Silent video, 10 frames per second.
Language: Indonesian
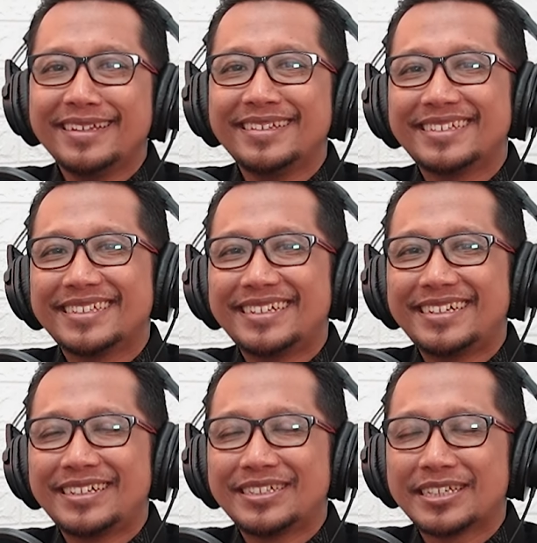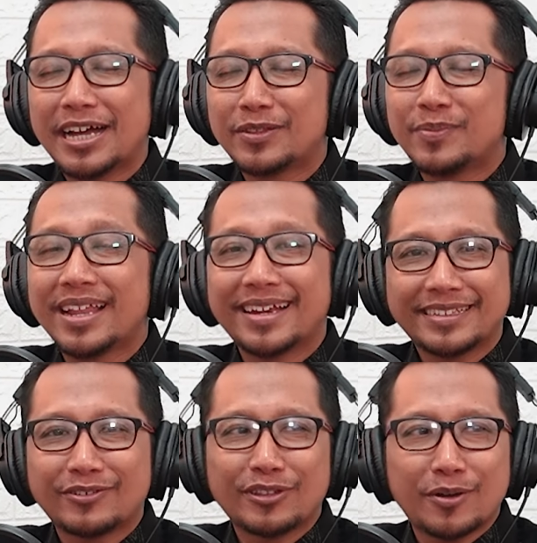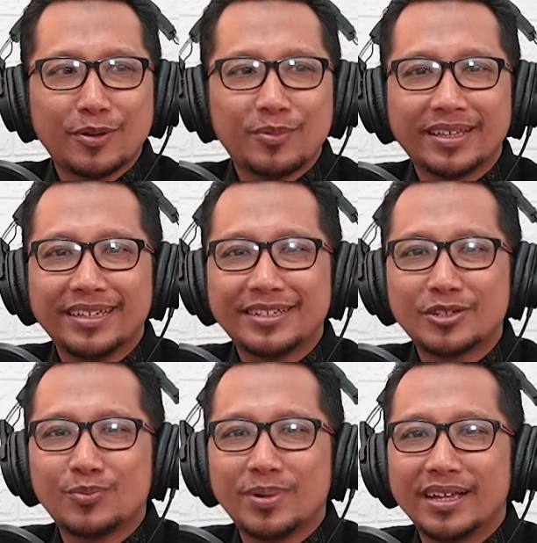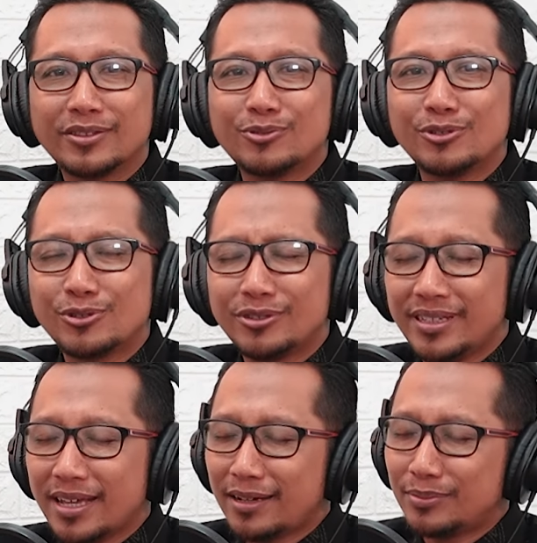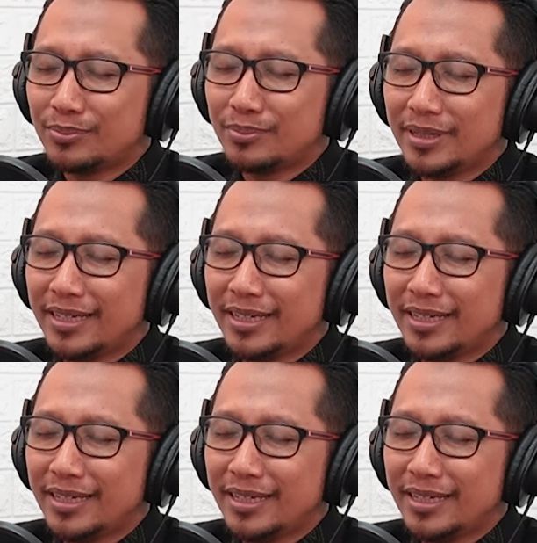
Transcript: ini uh, sangat menarik terutama bagi sobat unsut yang